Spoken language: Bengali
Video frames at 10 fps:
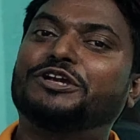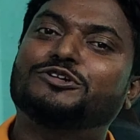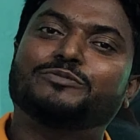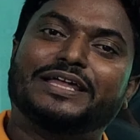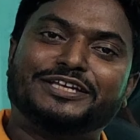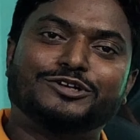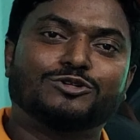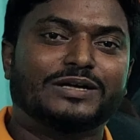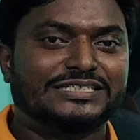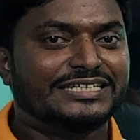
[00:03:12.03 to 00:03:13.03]
একটু
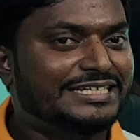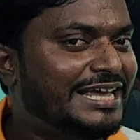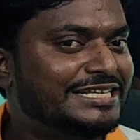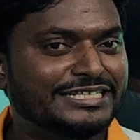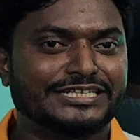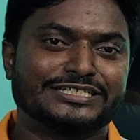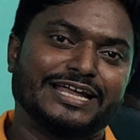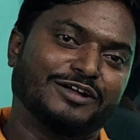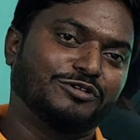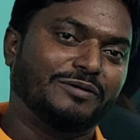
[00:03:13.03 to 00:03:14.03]
ব্যতিক্রম আছে সেই জিনিসটা
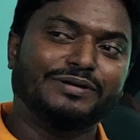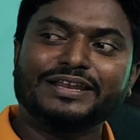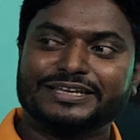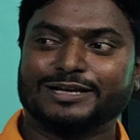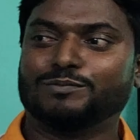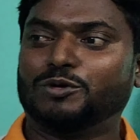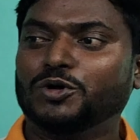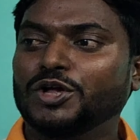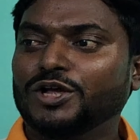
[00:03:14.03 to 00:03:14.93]
এখন আমরা দেখব